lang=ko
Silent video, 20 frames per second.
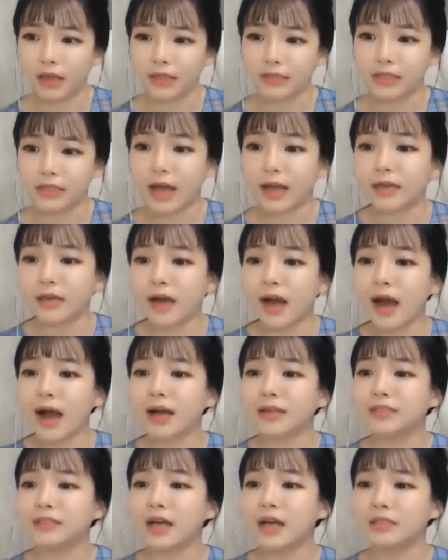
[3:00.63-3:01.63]
자기가
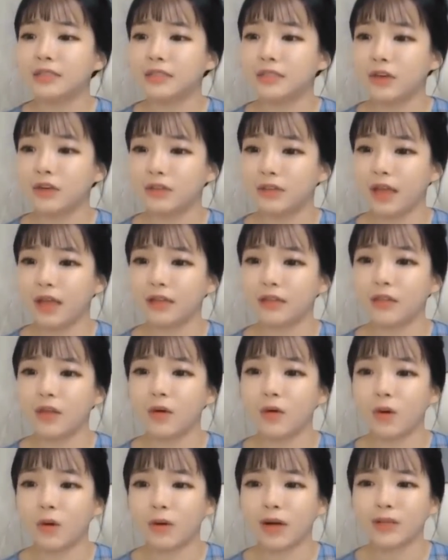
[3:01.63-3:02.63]
학창시절 때
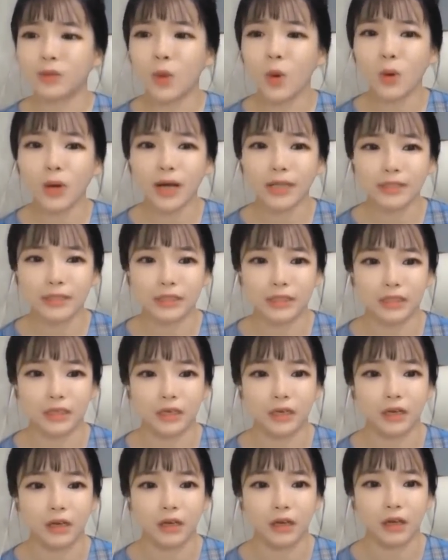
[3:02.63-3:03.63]
했던 것과
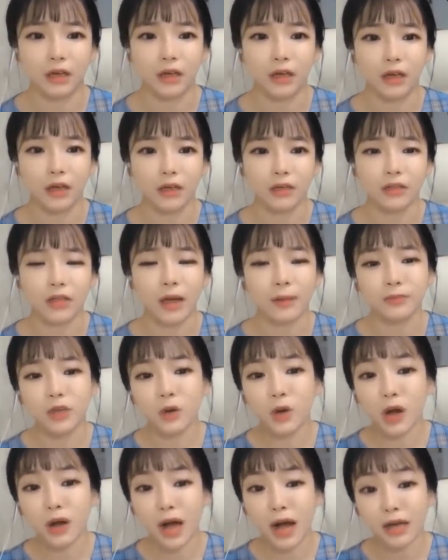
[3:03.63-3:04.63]
똑같이
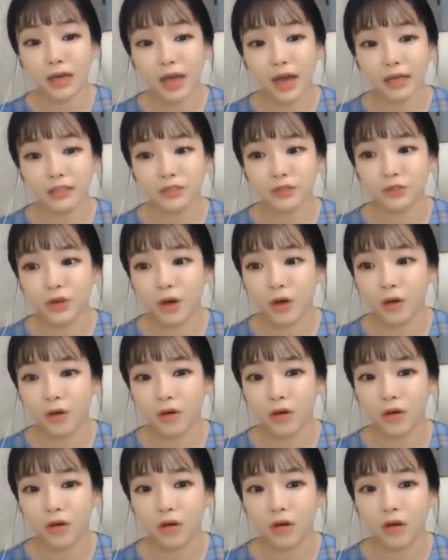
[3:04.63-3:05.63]
남성과 관계 가지고요,
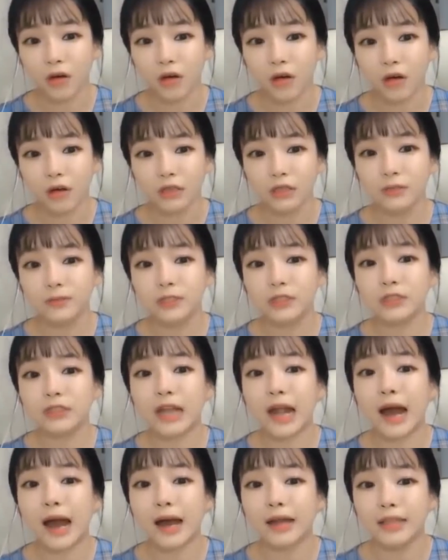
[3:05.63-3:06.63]

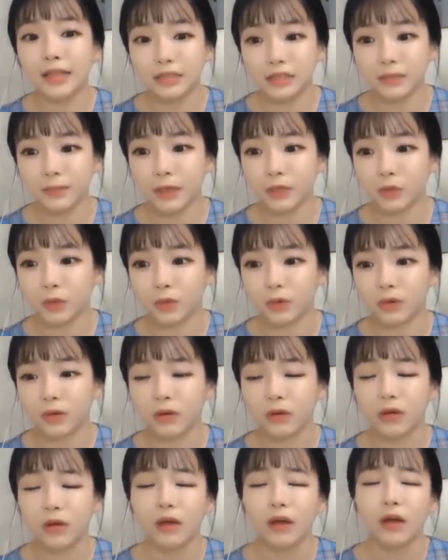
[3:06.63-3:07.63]
임신을 안 했음에도
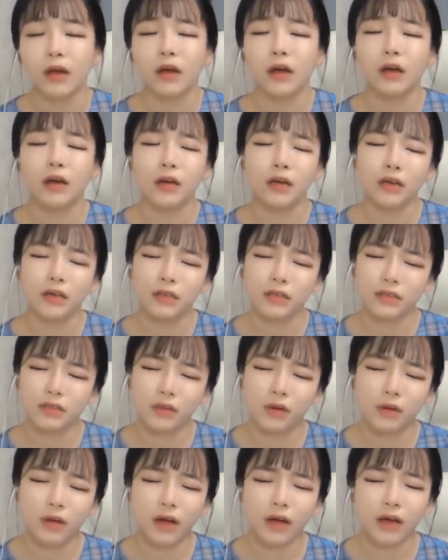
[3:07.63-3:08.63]

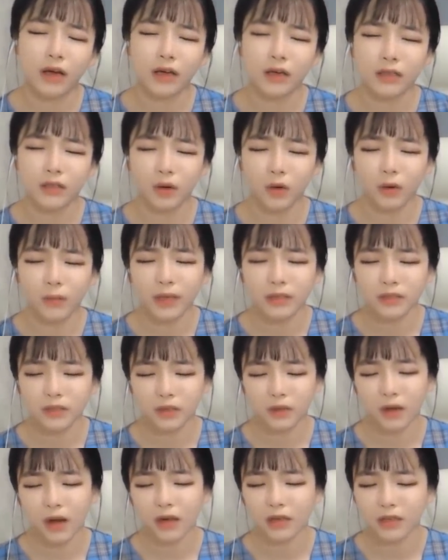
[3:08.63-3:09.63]
너랑 얼마
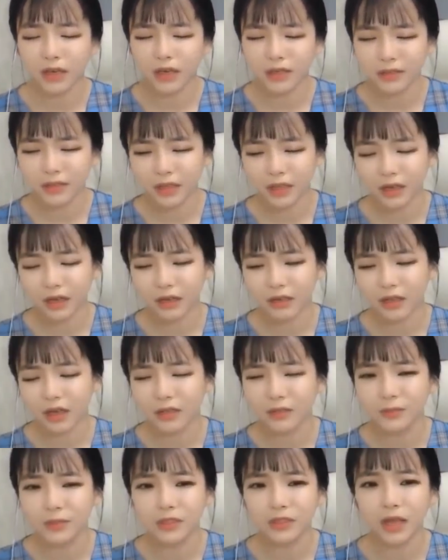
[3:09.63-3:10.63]
전에 관계했잖아, 나
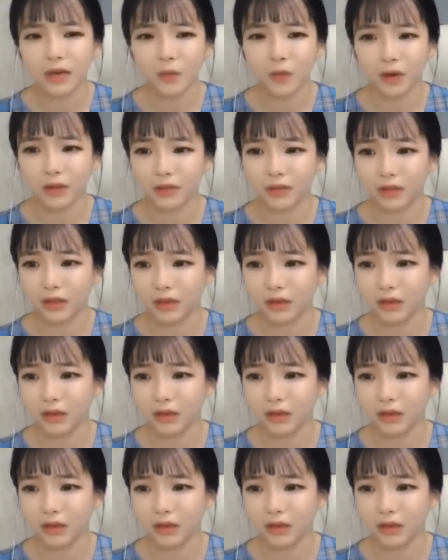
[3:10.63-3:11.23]
임신한 것 같아,